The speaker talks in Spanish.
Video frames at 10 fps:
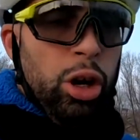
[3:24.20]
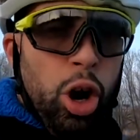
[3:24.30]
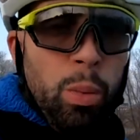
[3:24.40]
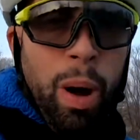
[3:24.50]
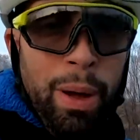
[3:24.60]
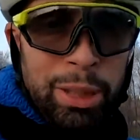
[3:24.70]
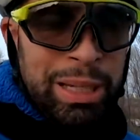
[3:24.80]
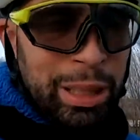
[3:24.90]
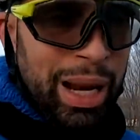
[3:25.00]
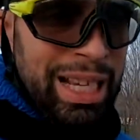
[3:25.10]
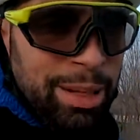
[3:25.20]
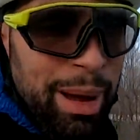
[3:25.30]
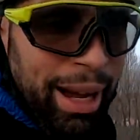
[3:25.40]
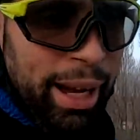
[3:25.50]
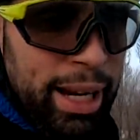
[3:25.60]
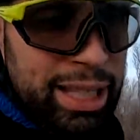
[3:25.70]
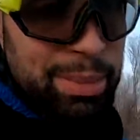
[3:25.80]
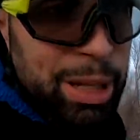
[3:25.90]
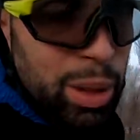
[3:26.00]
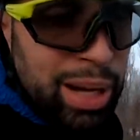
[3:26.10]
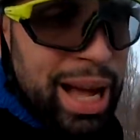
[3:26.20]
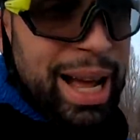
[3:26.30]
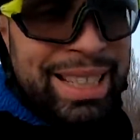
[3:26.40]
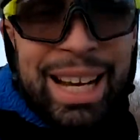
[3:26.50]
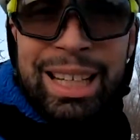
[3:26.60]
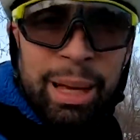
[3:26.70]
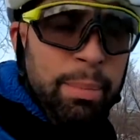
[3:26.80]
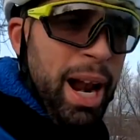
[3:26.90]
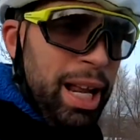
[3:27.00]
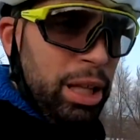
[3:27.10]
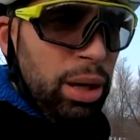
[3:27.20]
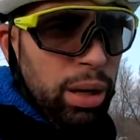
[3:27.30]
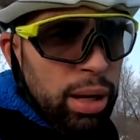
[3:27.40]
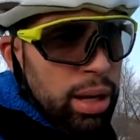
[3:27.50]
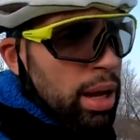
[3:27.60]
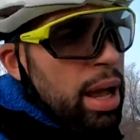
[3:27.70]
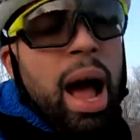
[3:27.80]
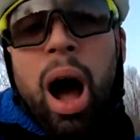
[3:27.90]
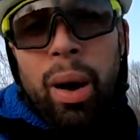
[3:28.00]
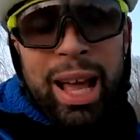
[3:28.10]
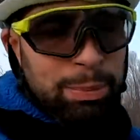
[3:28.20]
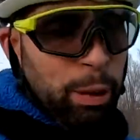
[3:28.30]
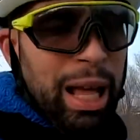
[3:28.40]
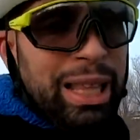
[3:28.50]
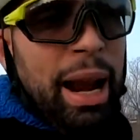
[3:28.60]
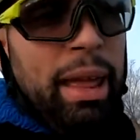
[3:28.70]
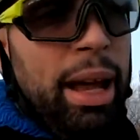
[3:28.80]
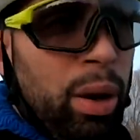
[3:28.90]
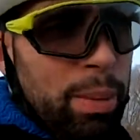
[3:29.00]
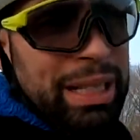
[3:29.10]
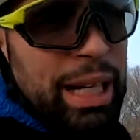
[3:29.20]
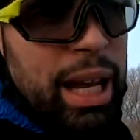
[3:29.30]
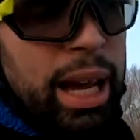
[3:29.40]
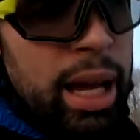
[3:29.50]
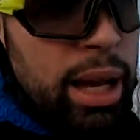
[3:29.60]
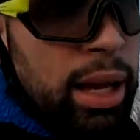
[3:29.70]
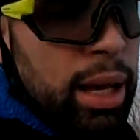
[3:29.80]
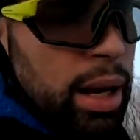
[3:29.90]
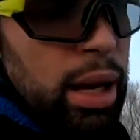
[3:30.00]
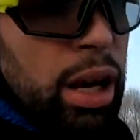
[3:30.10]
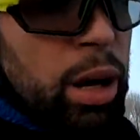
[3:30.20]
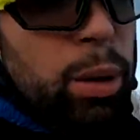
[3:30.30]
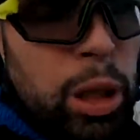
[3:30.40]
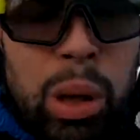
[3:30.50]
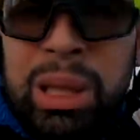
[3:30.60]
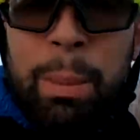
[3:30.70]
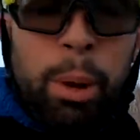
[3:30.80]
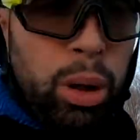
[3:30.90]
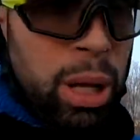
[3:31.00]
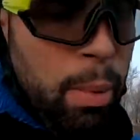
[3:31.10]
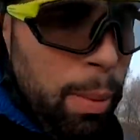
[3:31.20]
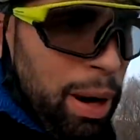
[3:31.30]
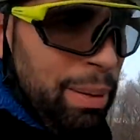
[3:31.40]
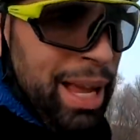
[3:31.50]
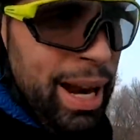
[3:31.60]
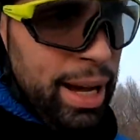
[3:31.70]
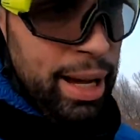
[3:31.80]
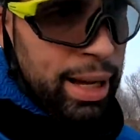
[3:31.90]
Como habéis visto en las imágenes, me toca salir tempranito. Ahora es por la tarde, ¿eh? lo que pasa que como tengo tan poco tiempo por la mañana